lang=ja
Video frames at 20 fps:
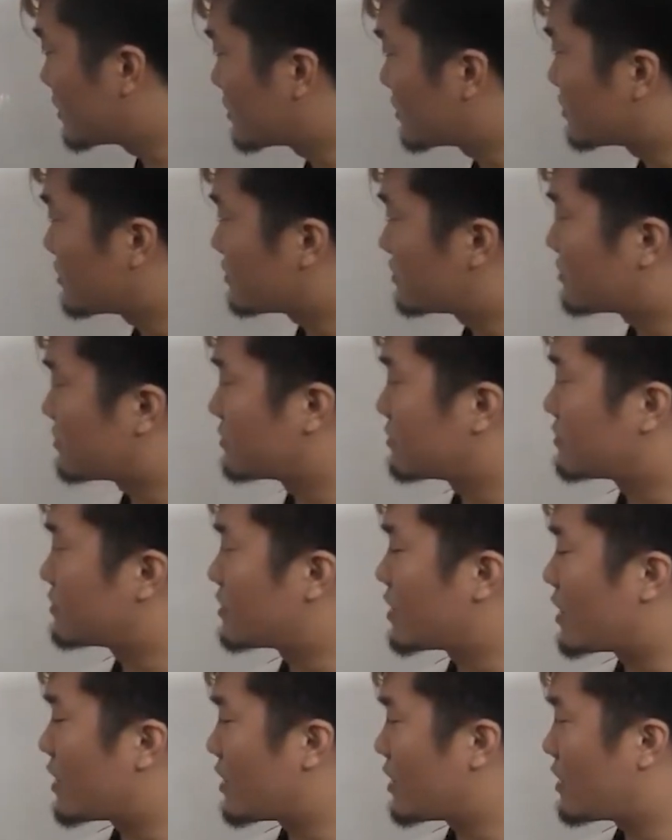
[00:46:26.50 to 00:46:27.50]
です
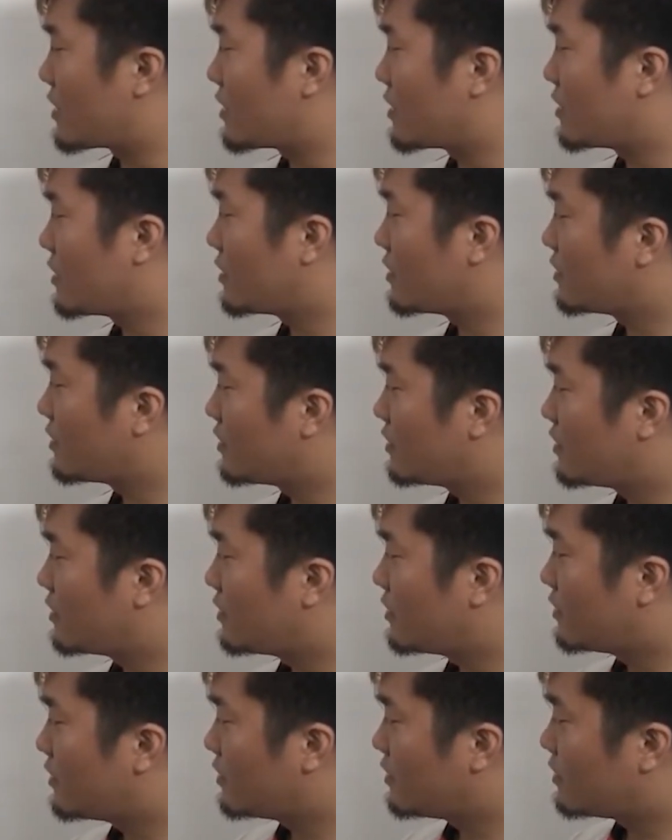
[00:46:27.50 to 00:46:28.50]
ね
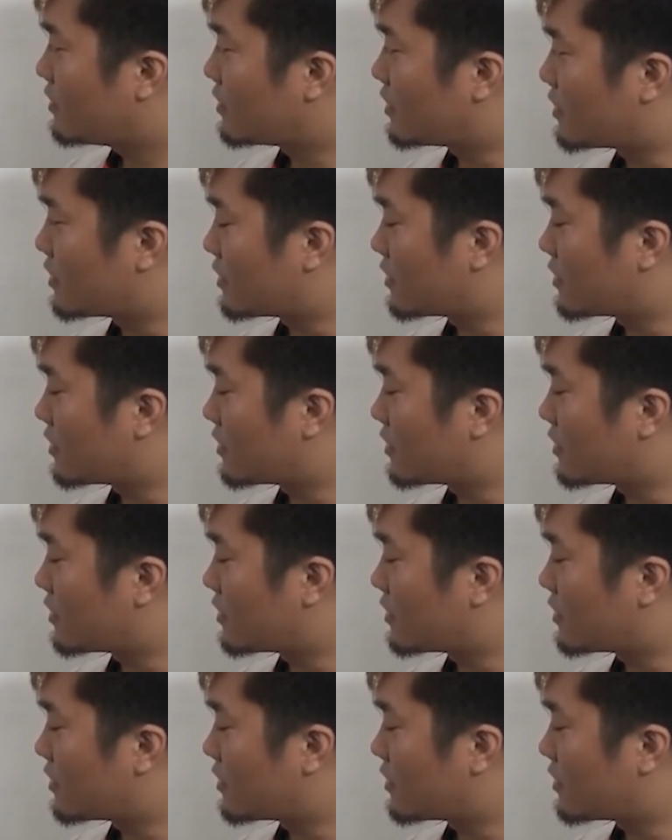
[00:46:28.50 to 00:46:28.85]
はい、